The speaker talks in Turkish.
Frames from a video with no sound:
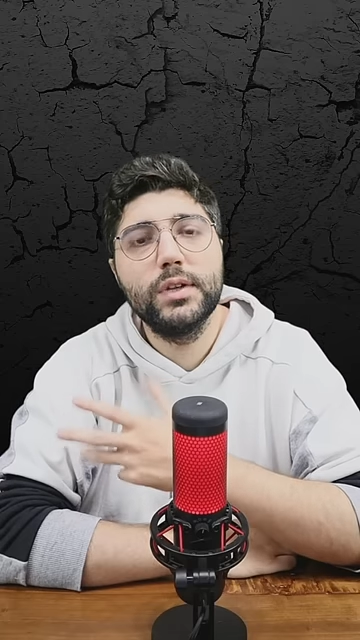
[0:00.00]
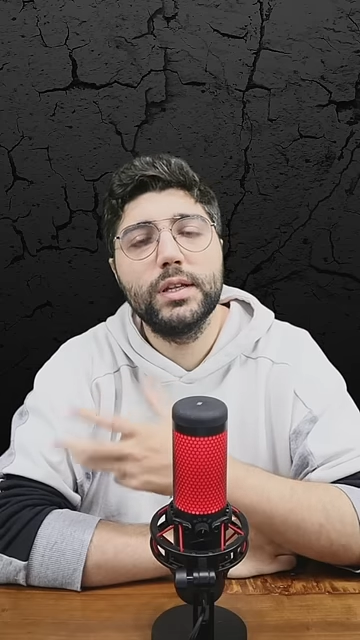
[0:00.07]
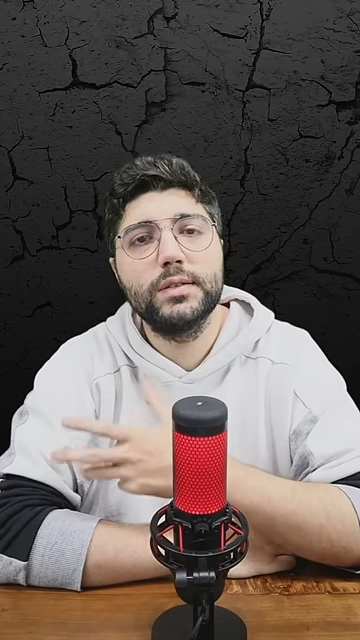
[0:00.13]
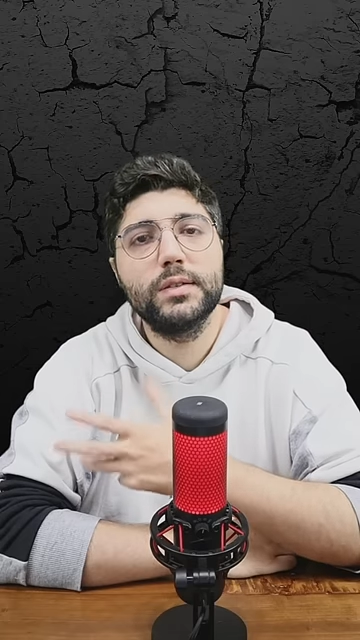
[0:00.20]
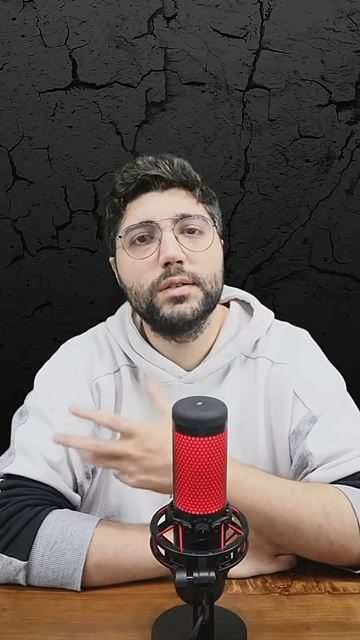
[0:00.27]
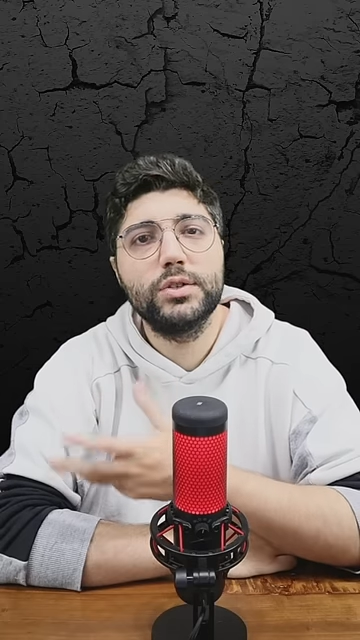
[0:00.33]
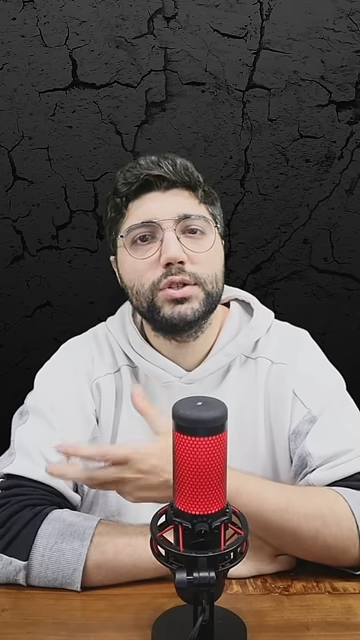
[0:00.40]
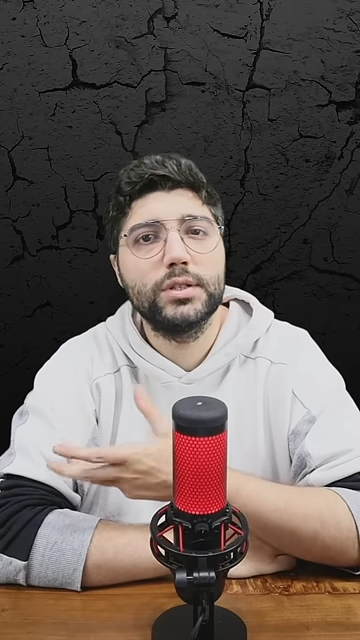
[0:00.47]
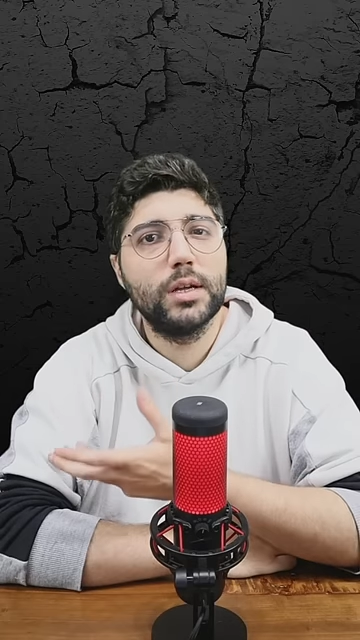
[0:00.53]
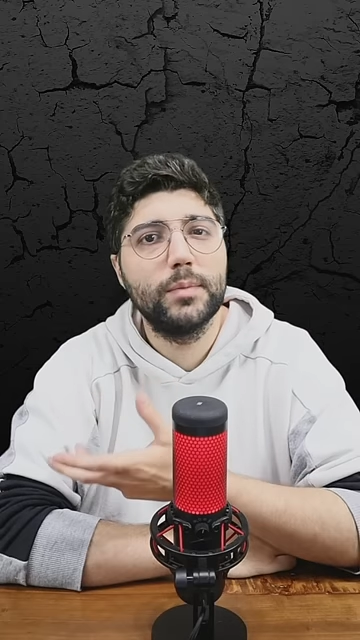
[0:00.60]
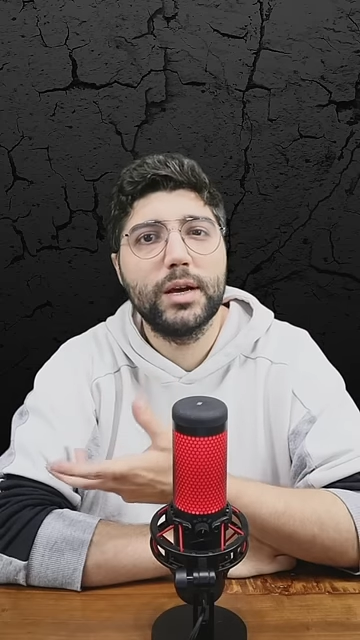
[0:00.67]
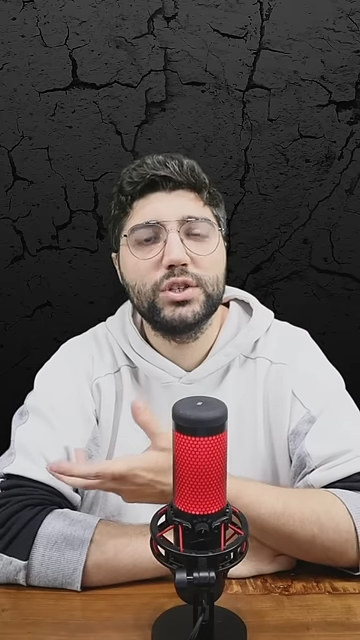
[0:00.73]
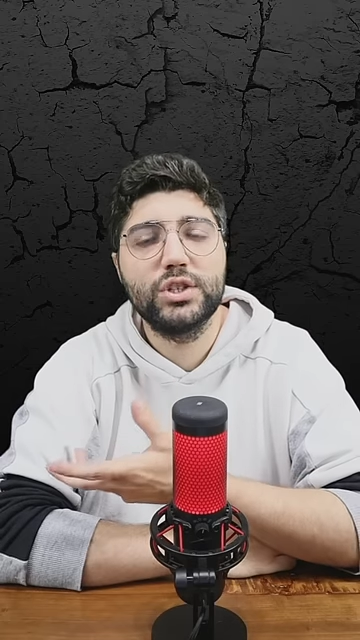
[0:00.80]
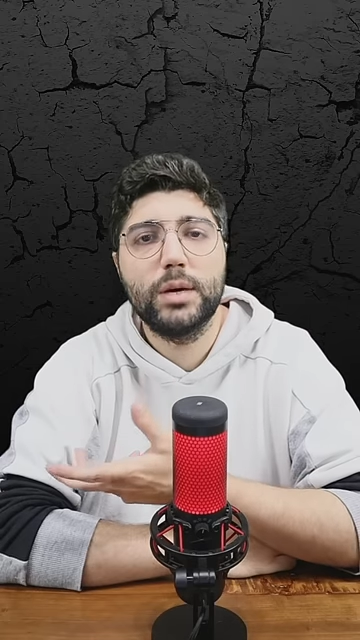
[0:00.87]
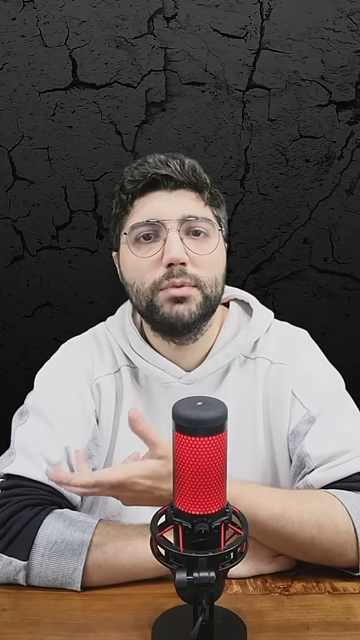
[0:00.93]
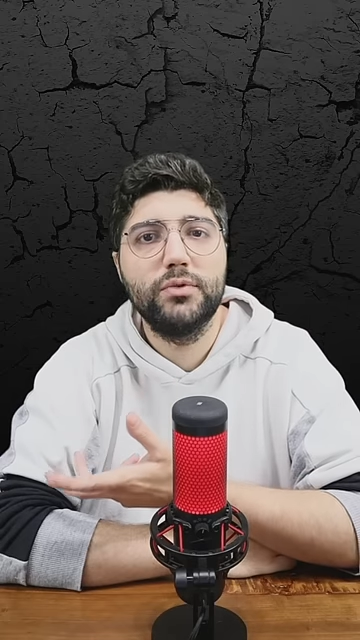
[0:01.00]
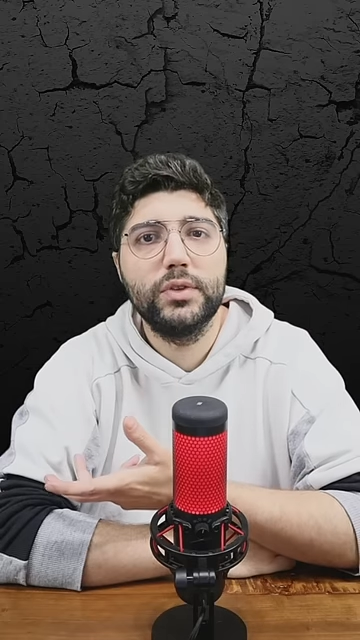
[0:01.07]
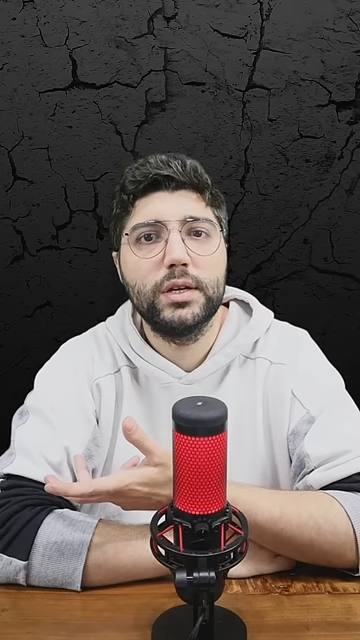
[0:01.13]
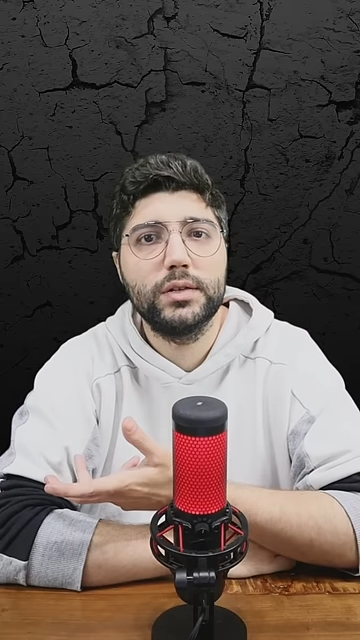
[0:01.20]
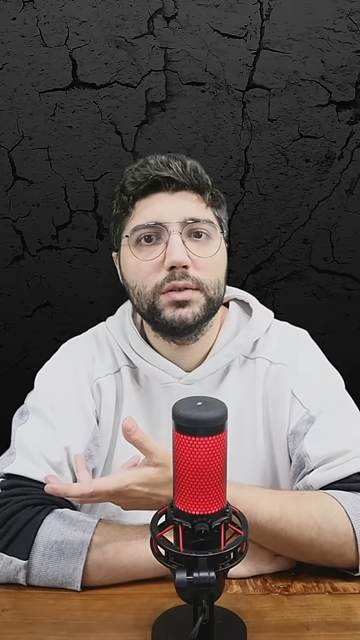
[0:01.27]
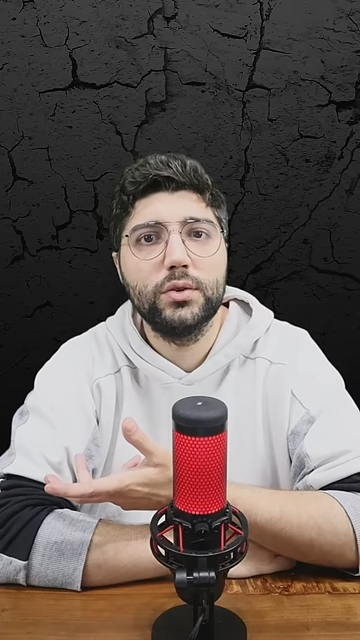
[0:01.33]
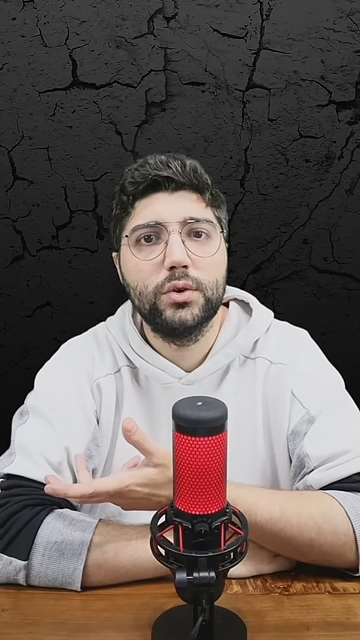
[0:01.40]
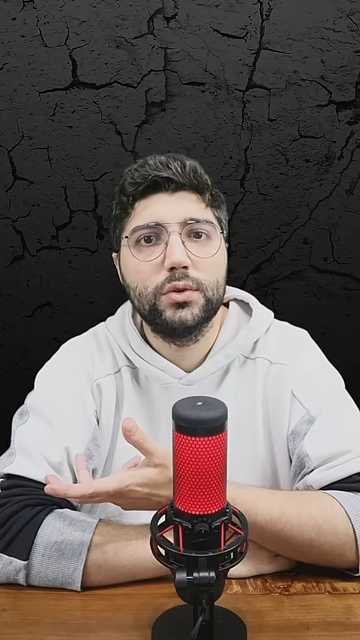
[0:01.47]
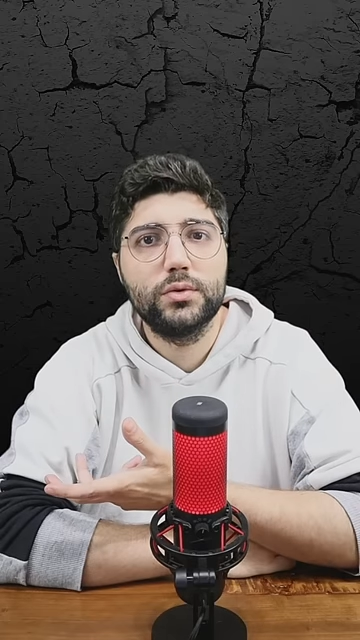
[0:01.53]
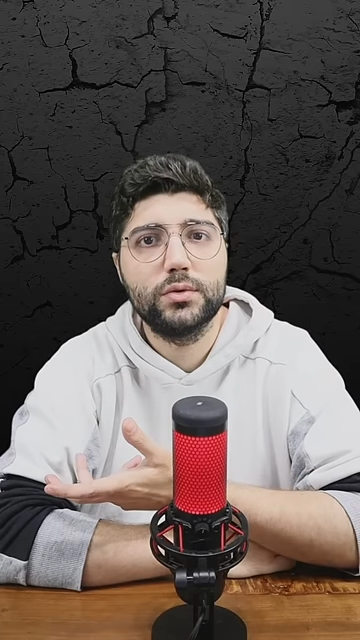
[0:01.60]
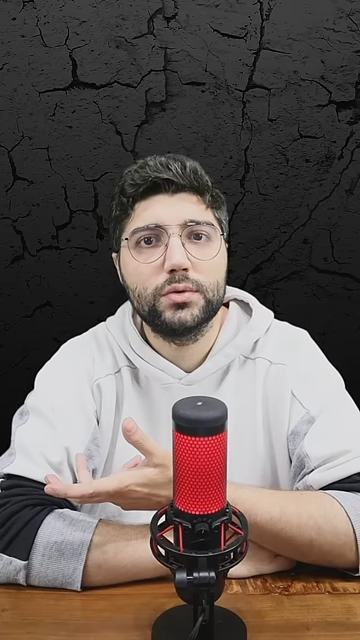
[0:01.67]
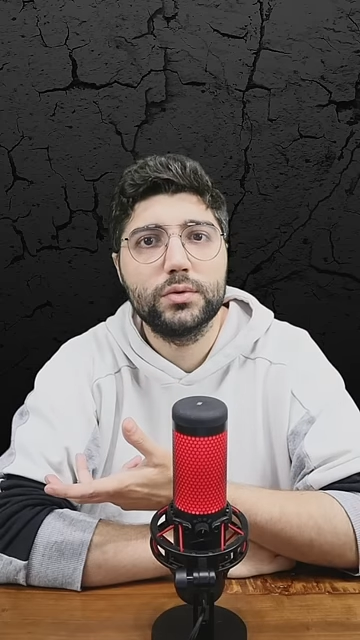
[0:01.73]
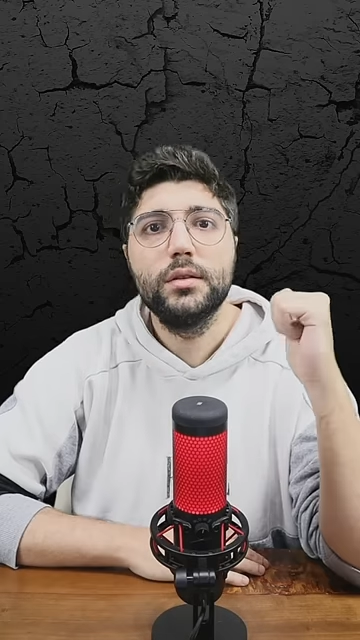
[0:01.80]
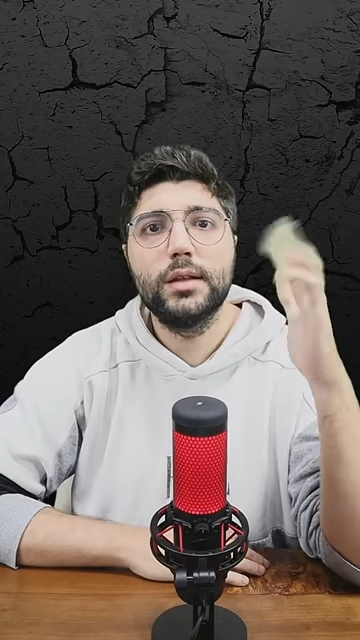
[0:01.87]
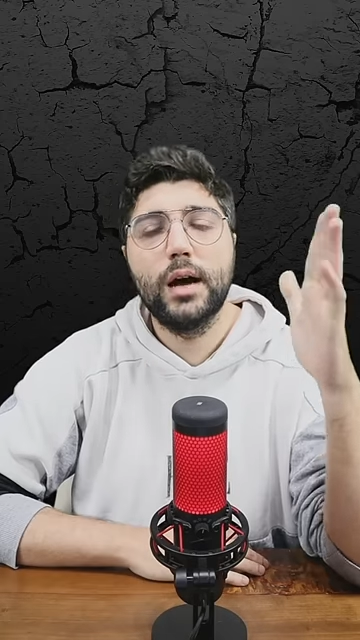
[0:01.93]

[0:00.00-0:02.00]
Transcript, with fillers: vidası dışında başka bir vidası yoktur.